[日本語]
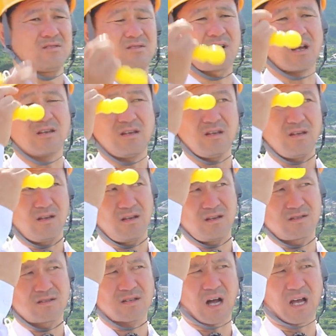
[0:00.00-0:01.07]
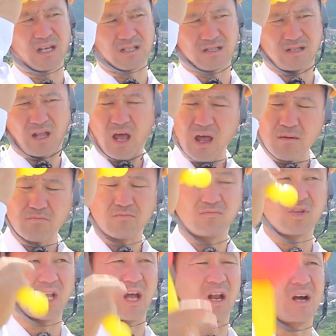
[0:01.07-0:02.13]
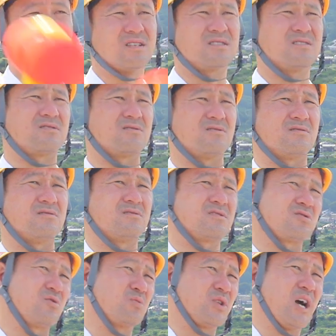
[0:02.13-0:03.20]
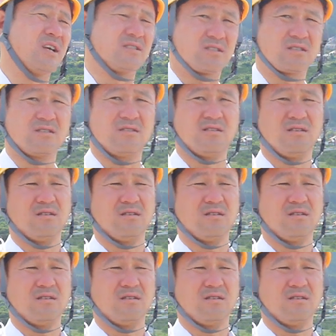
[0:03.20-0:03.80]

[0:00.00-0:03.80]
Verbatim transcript: 使い使い捨てみたいな感じにする必要もないし